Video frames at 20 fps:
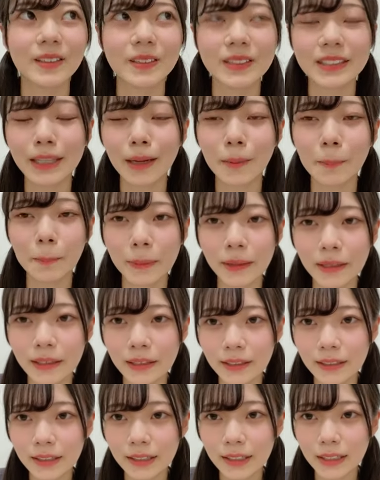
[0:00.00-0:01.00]

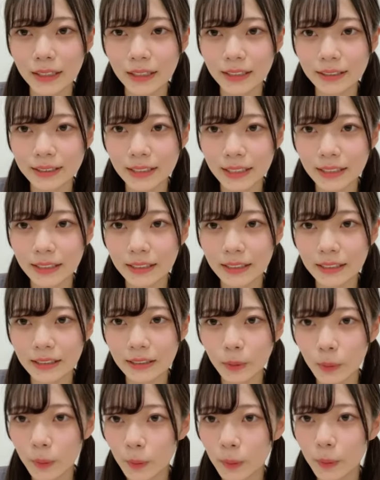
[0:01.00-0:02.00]
チカッパ祭
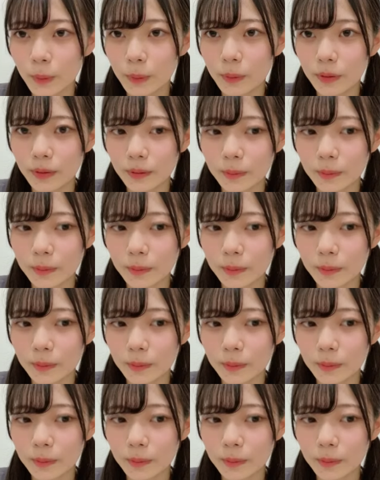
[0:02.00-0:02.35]
の